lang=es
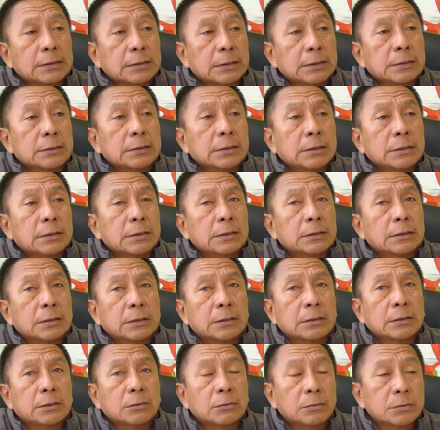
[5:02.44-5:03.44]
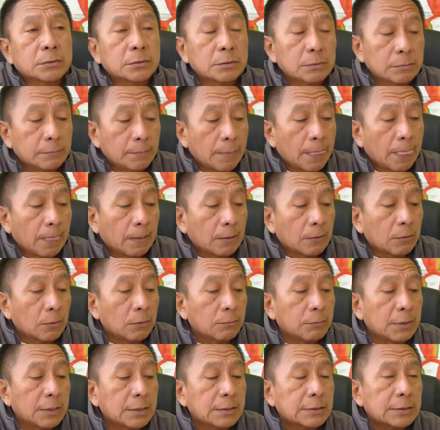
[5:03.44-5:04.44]
77, 78,
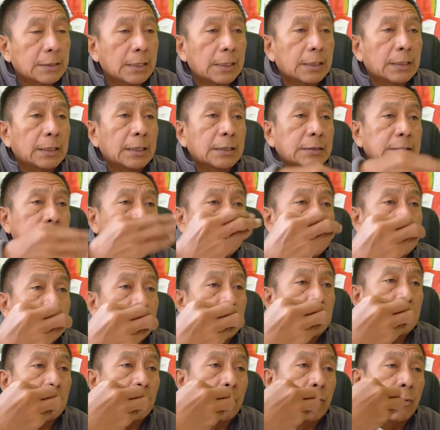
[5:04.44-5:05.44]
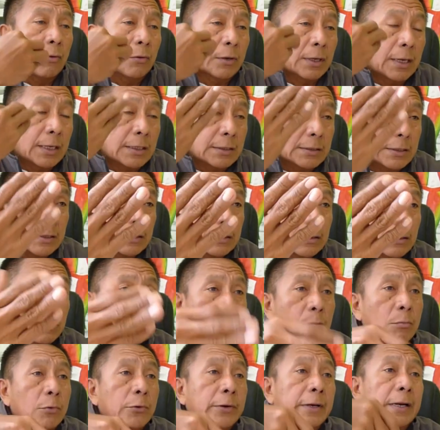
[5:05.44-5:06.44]
comienza a nacer la organización
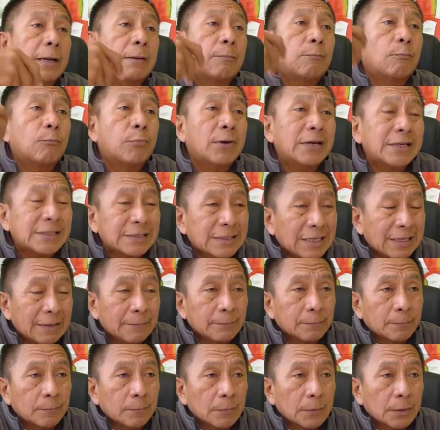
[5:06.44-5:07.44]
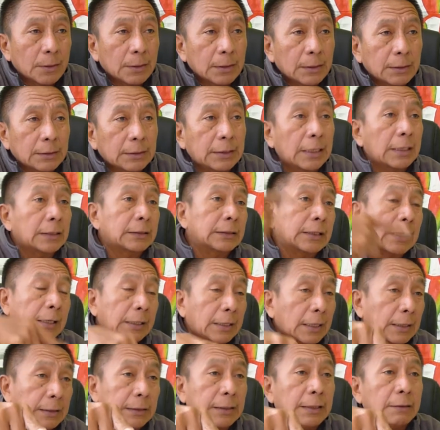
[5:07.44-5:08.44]
como respuesta de
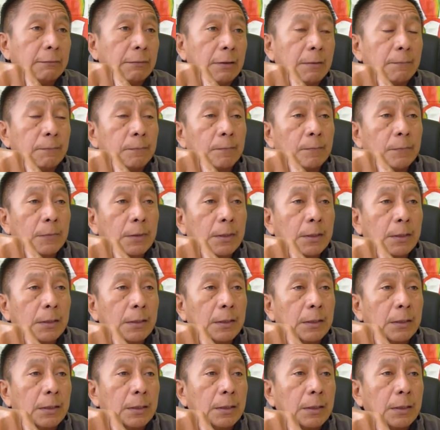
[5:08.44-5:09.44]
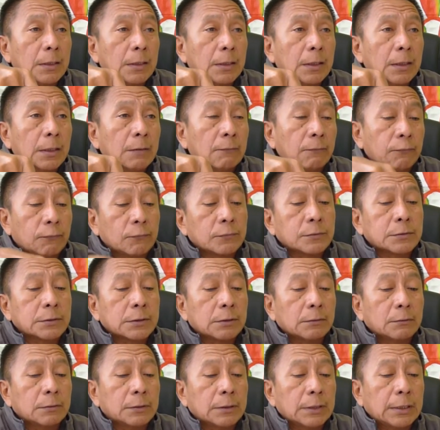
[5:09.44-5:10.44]
alternativa en
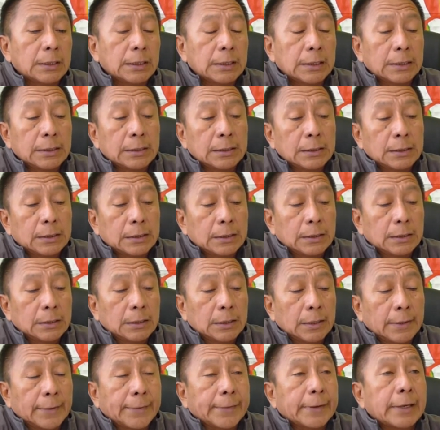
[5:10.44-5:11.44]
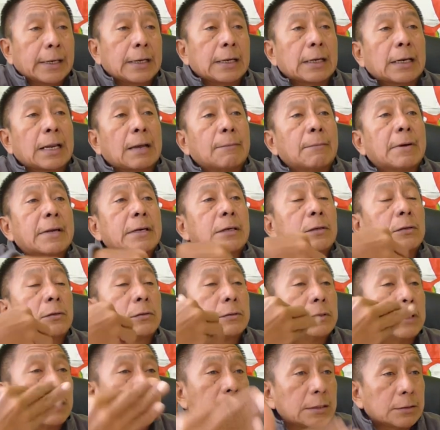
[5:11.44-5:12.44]
función de reclamar los
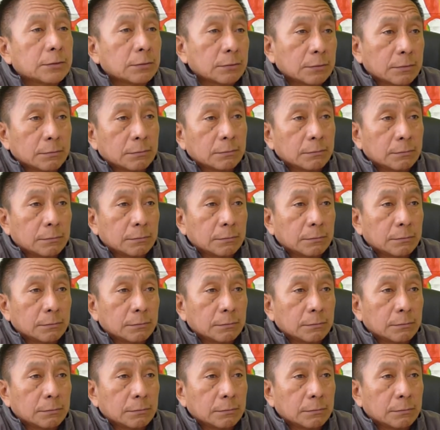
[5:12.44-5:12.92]
derechos,